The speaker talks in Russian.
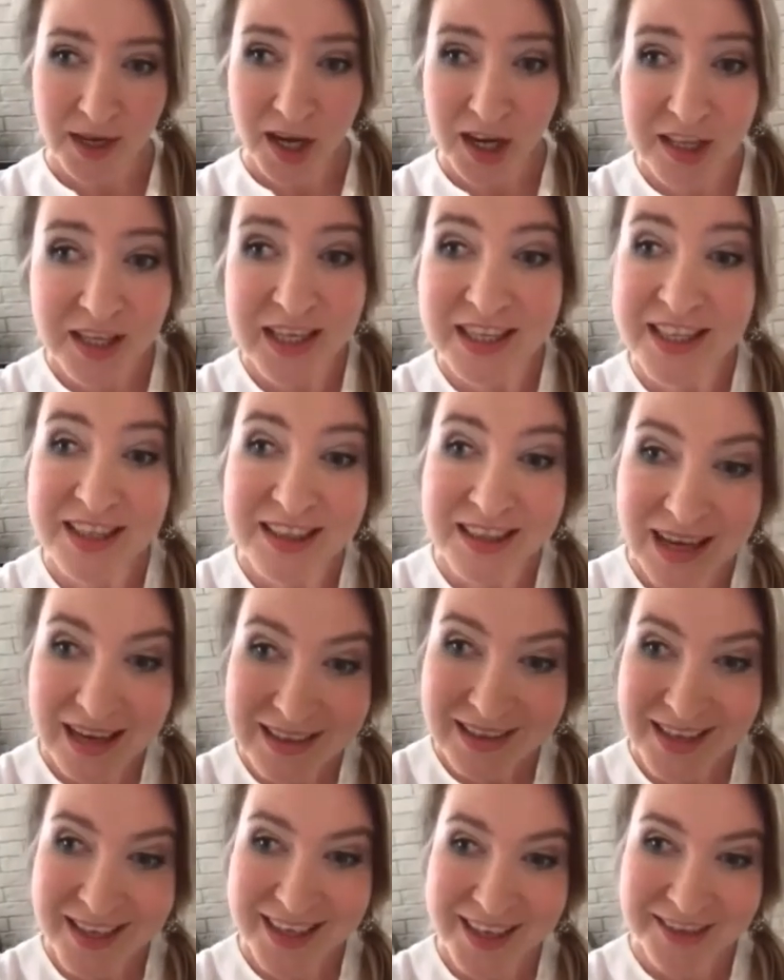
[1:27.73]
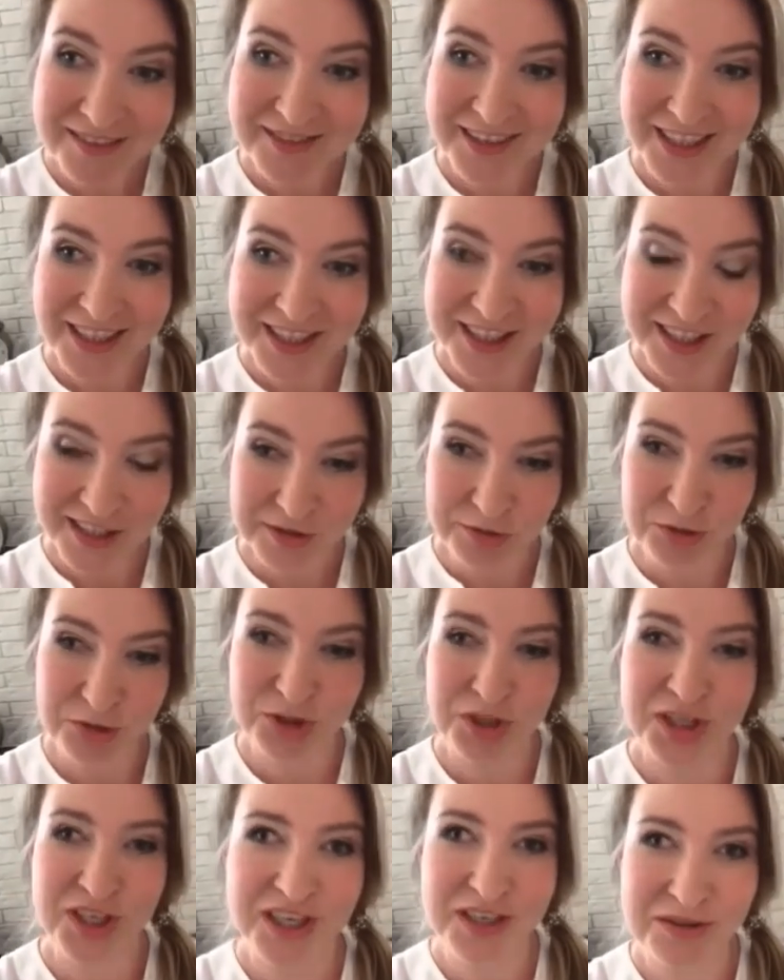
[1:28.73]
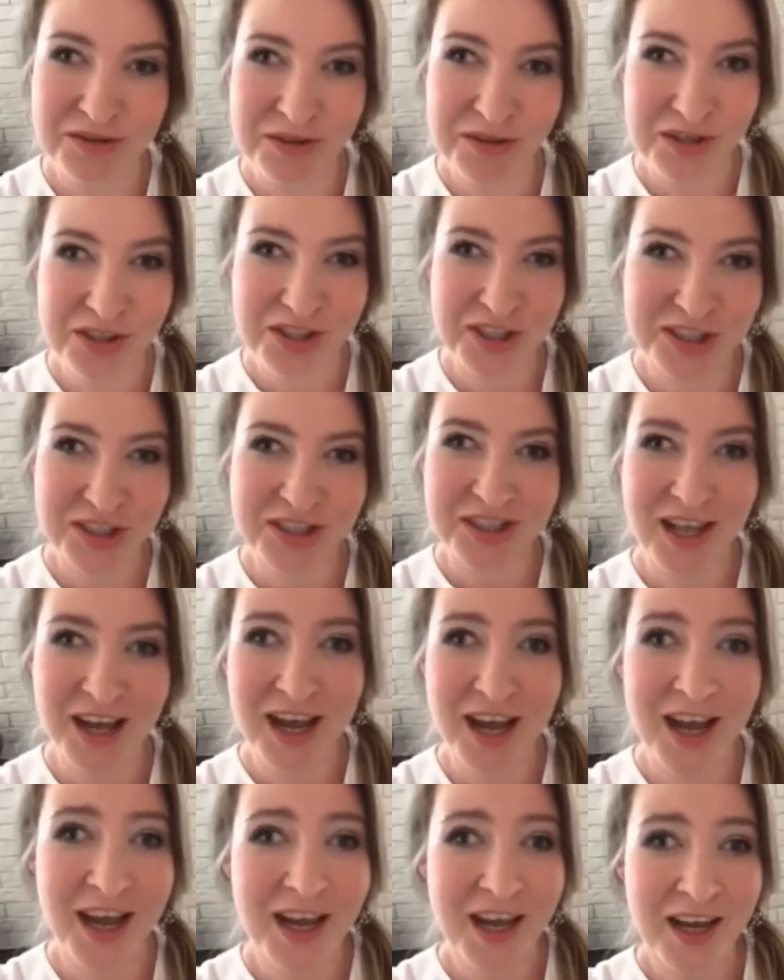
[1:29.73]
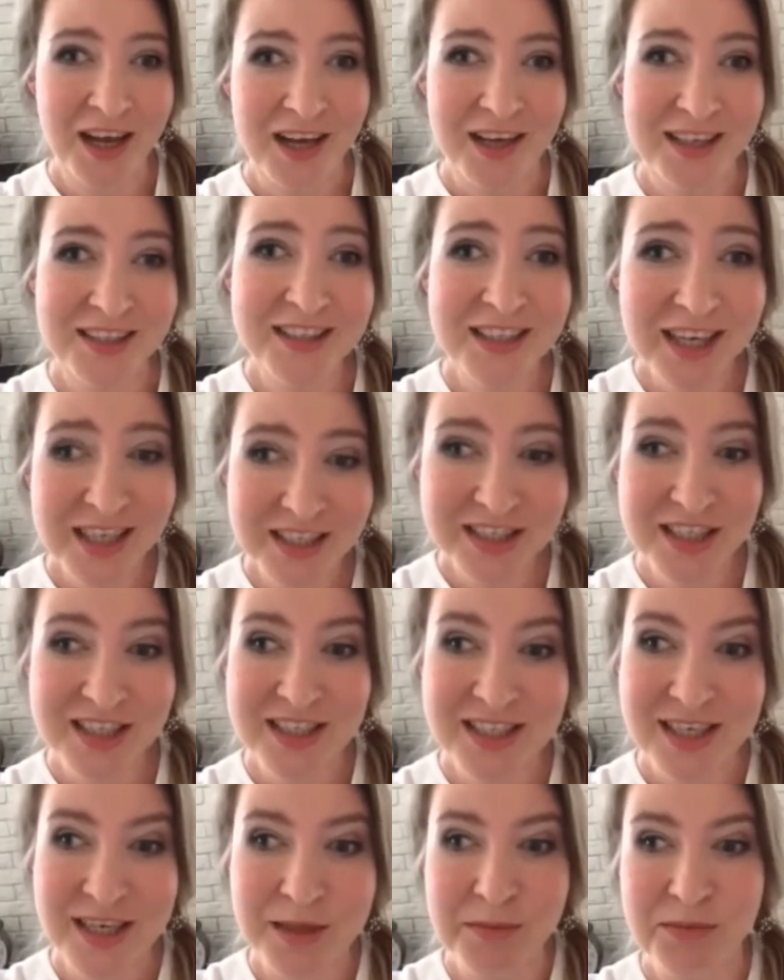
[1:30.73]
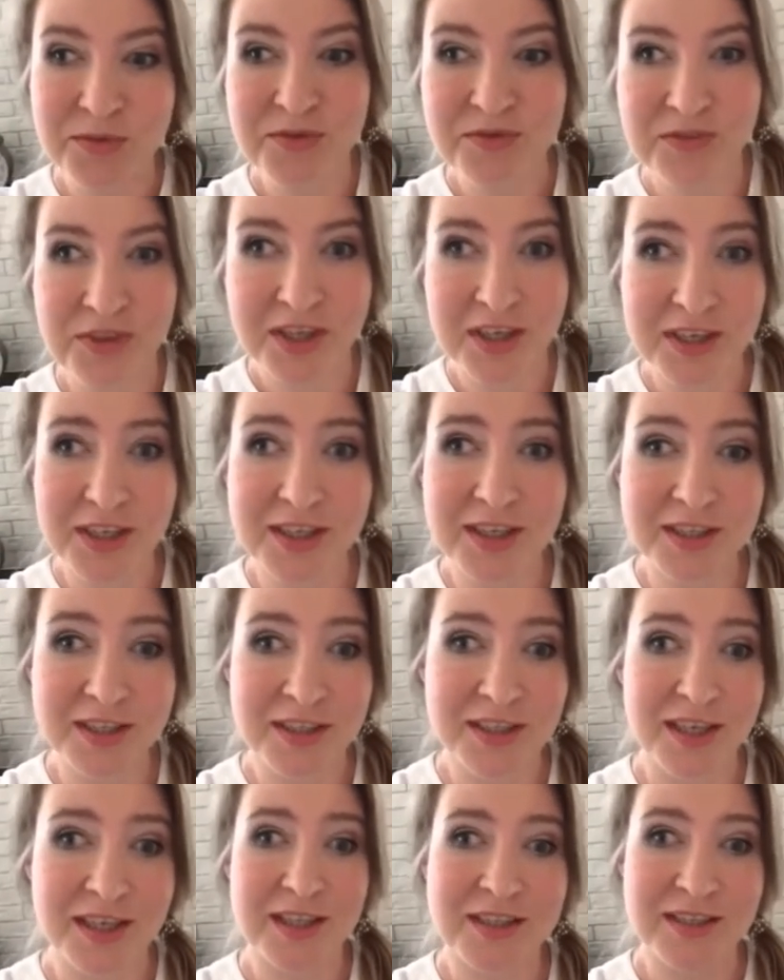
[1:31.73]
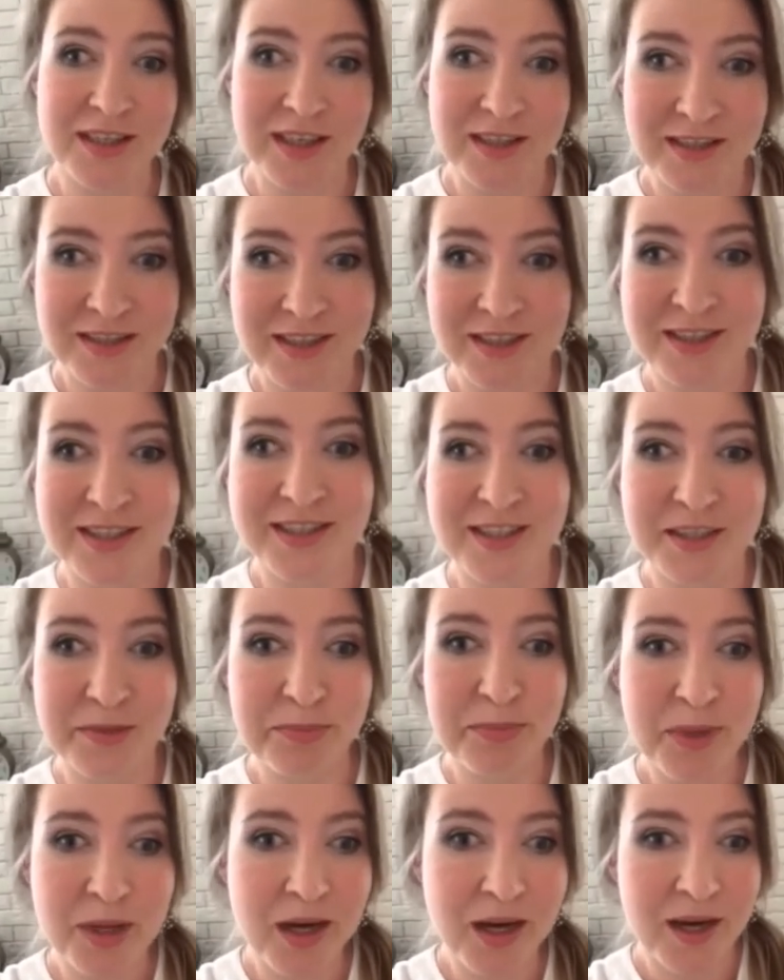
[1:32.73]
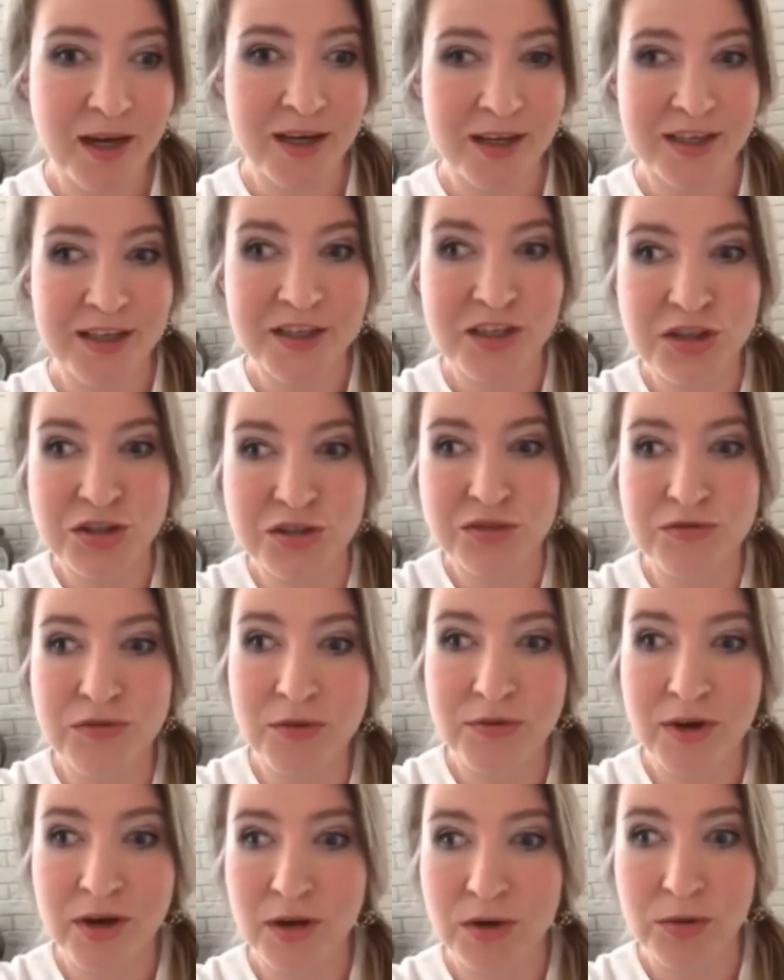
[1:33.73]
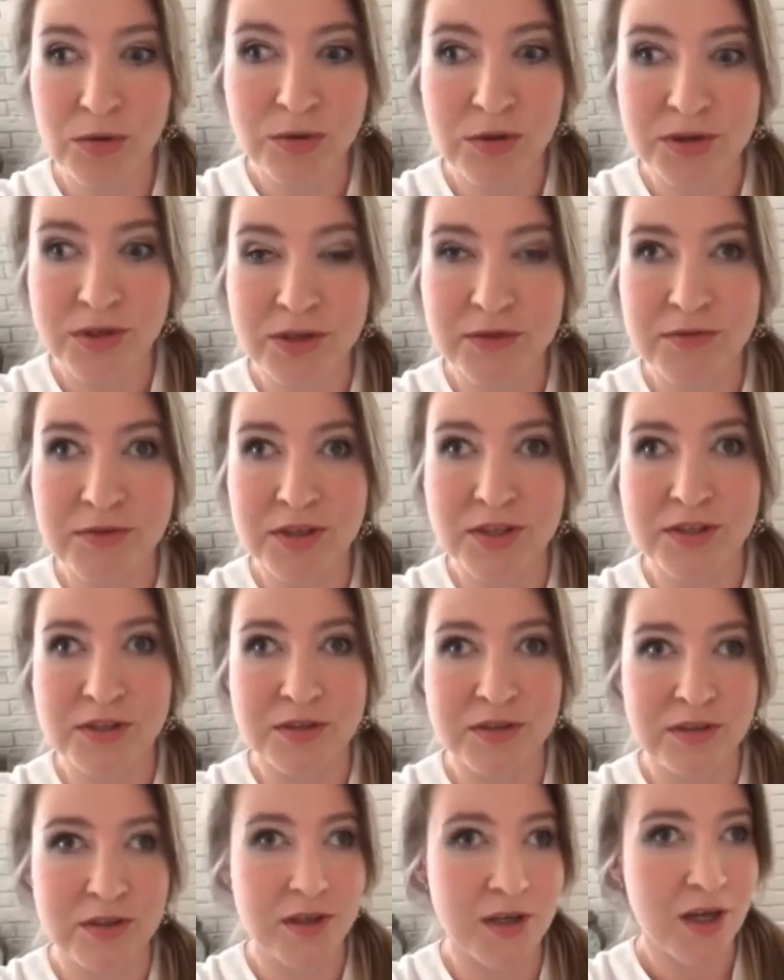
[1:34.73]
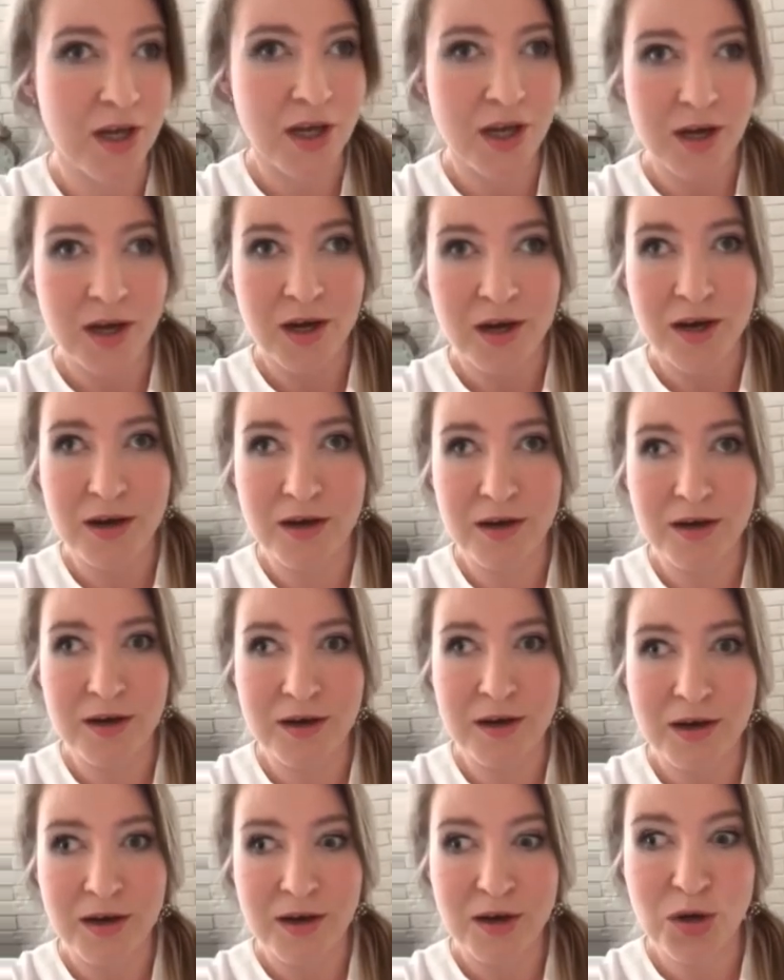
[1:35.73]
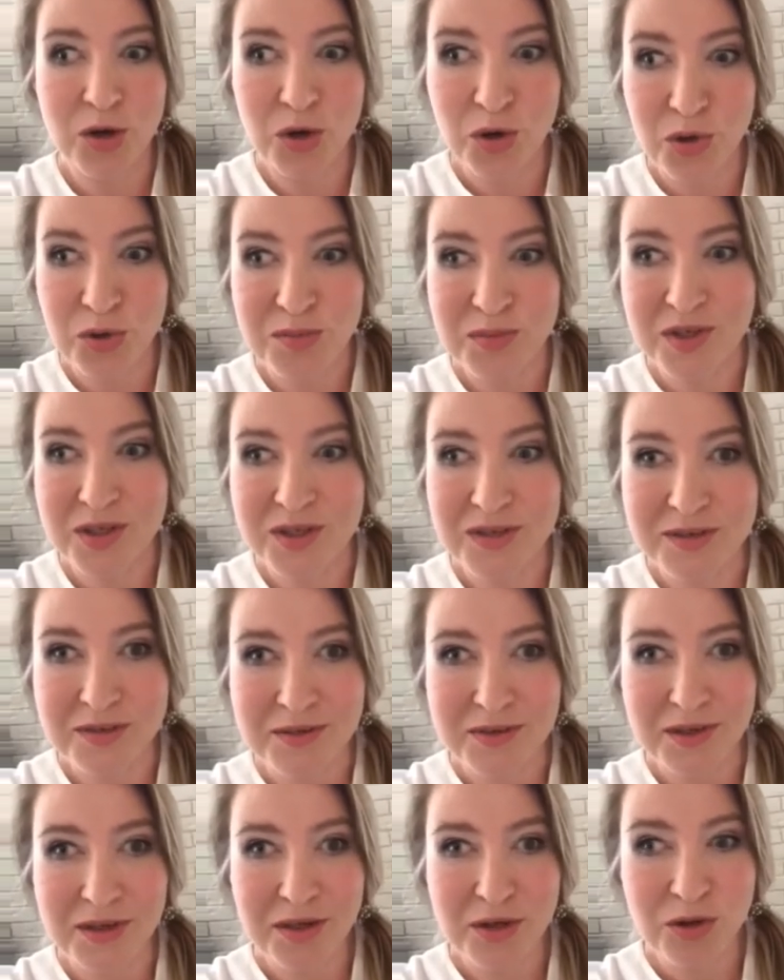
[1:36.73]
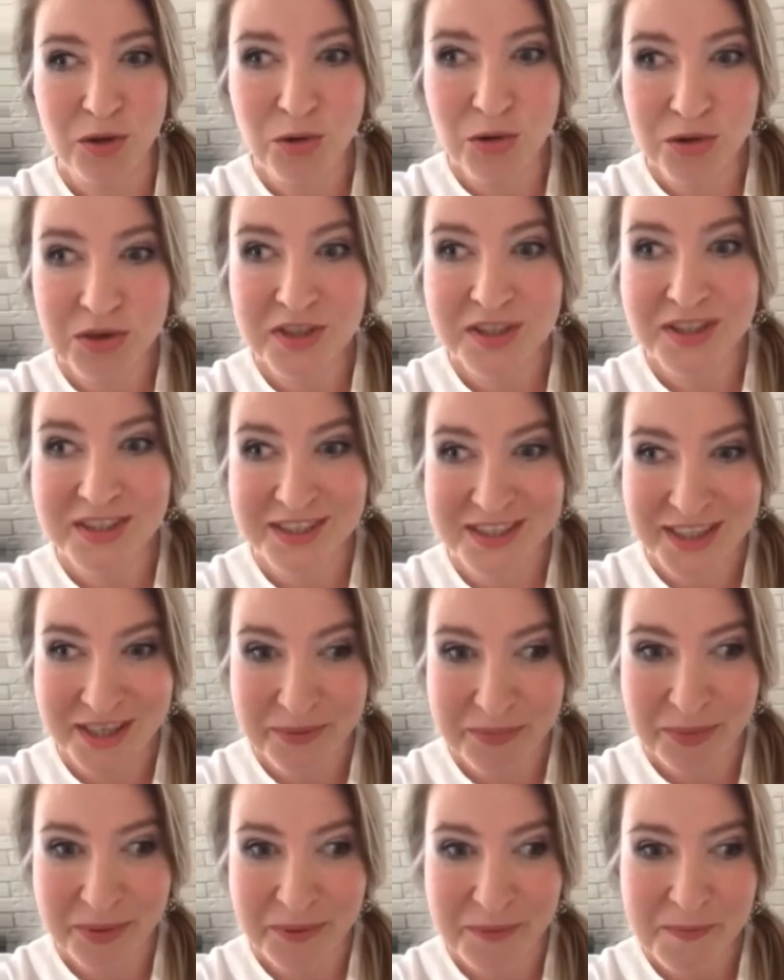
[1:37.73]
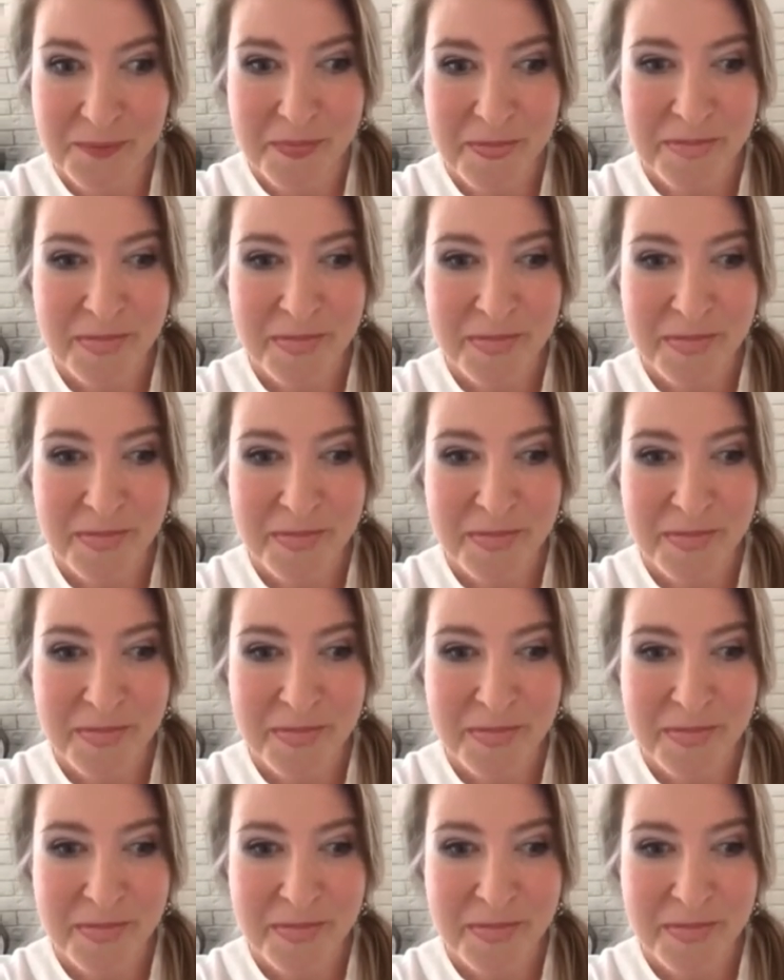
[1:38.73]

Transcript: Она не та наивная девушка, которая жила э, с родителями в киргизо-кайсадских степях и ничего вокруг не видела, э, кроме голой степи.